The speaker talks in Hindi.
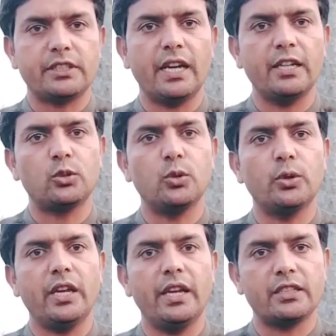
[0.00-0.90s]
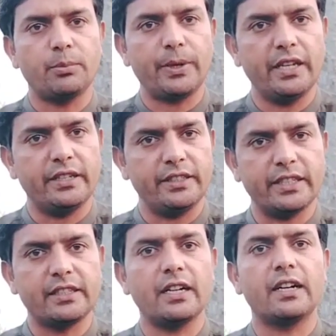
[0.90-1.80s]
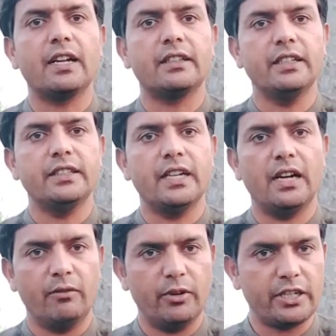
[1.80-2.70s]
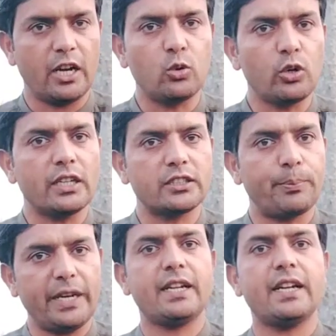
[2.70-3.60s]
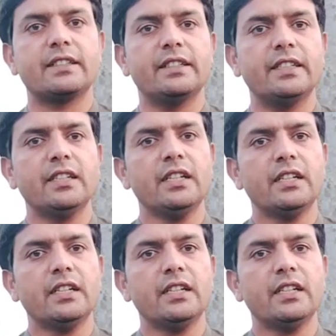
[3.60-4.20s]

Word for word: चाहें तो एक स्प्रे रिजेंट का कर दें या वटाको का स्प्रे कर दें